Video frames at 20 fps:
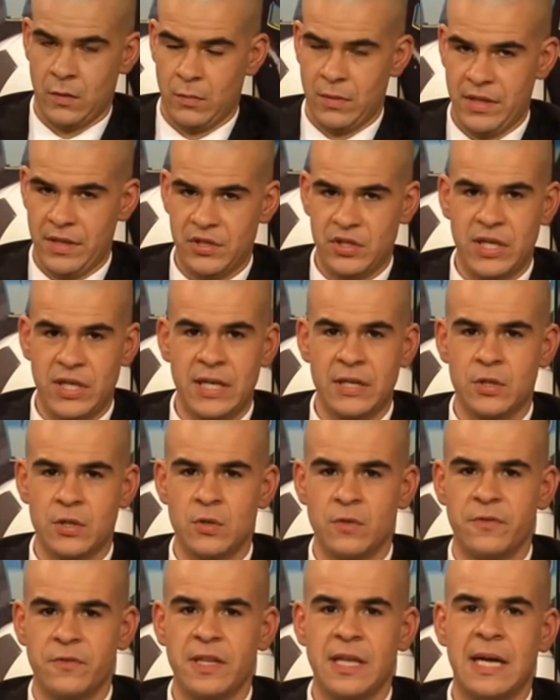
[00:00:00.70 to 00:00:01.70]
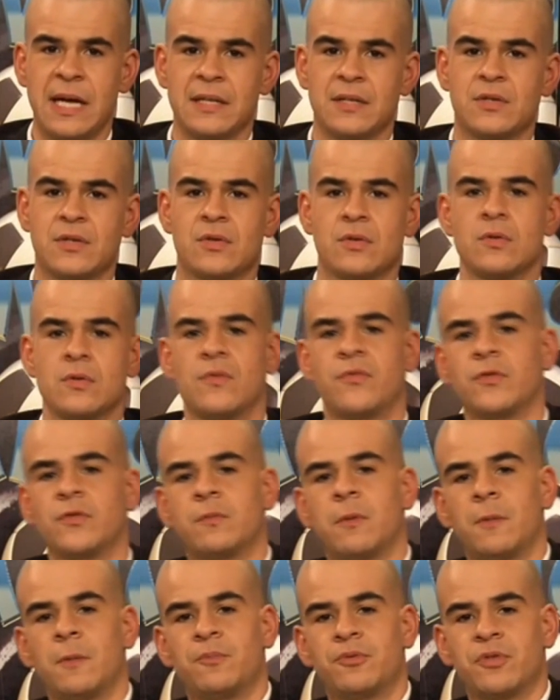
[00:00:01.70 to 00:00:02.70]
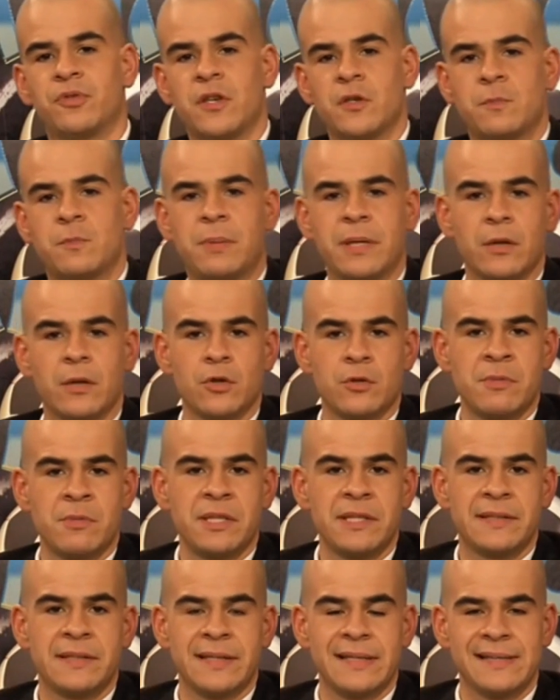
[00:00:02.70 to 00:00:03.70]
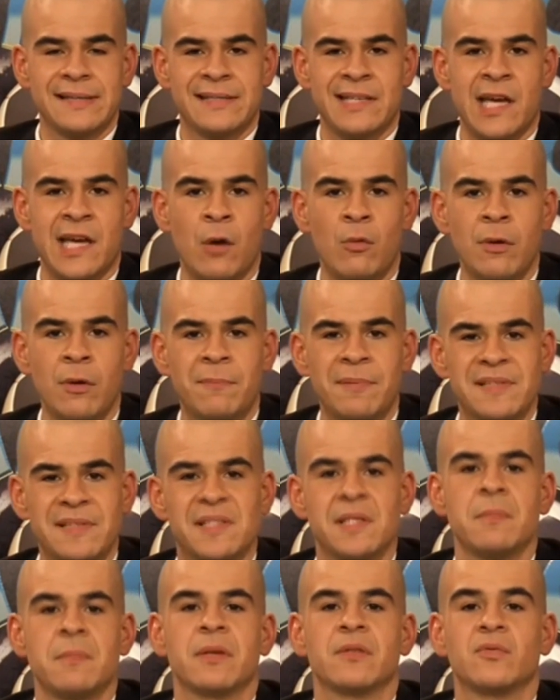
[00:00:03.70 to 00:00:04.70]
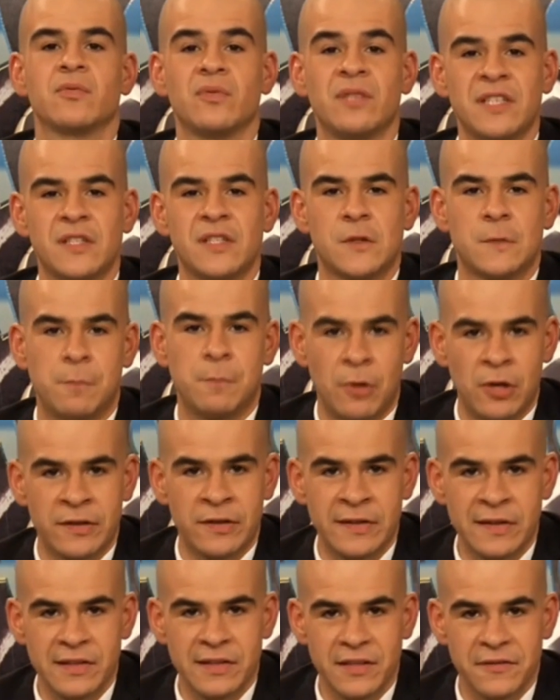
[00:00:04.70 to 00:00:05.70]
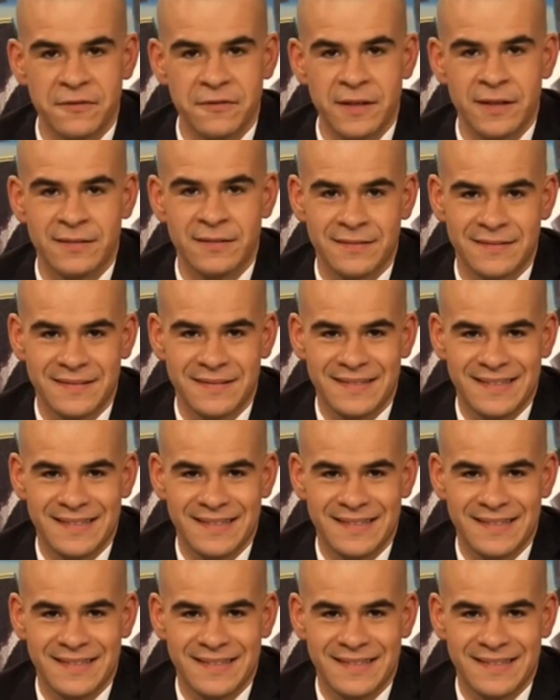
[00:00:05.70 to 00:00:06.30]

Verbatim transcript: Uma das grandes novidades no futebol português para 2013 é o aparecimento da Sporting TV.